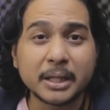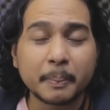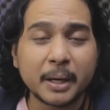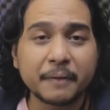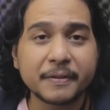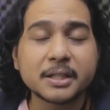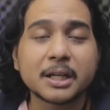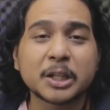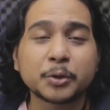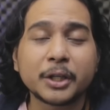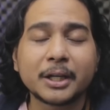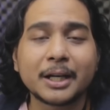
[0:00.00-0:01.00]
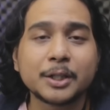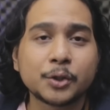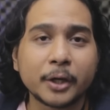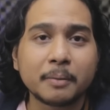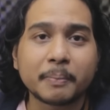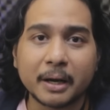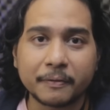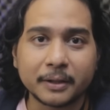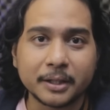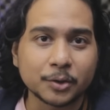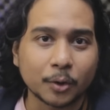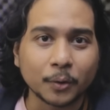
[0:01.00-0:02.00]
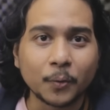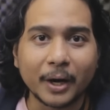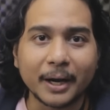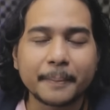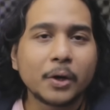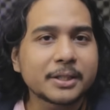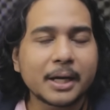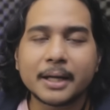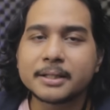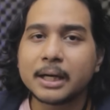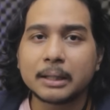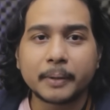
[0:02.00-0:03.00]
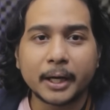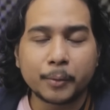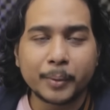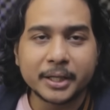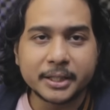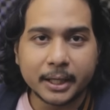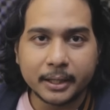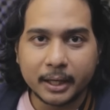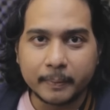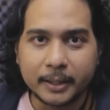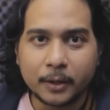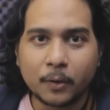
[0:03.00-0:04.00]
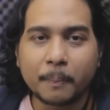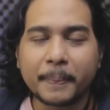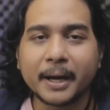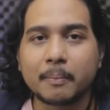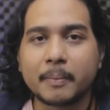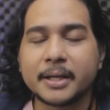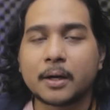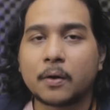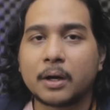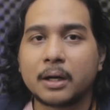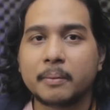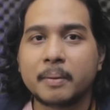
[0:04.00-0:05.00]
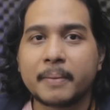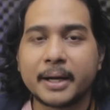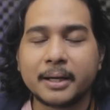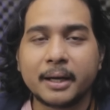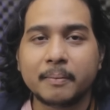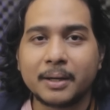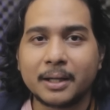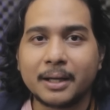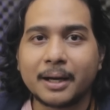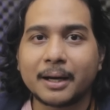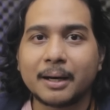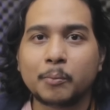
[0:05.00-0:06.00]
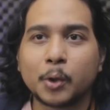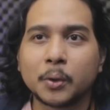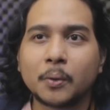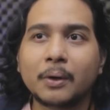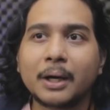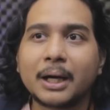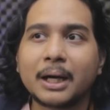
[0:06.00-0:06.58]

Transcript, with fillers: banyak benefit salah satunya adalah join private Discord gue. Gue sangat-sangat merekomendasikan game ini. gue pengen banyak orang lebih main game ini karena buat gue